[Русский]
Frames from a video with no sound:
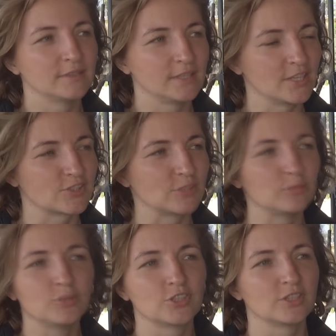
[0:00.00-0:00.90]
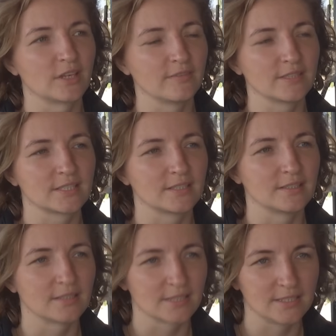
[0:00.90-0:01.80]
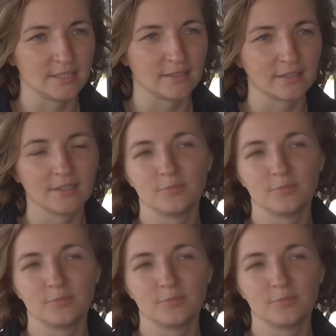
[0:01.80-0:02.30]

Дальше, ему очень нравится Россия,